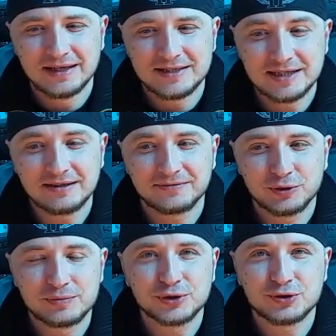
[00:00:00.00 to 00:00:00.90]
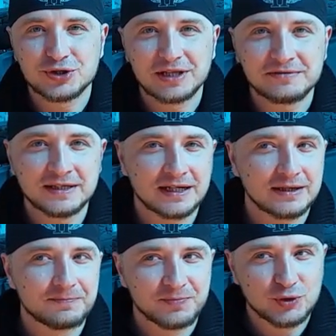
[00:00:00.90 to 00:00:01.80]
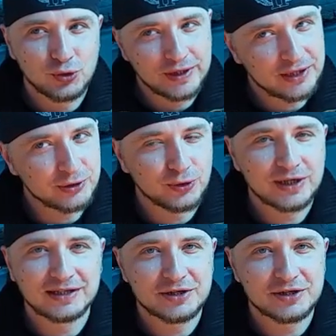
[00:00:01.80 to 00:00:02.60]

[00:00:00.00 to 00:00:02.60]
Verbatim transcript: Дело в том, что человек только-только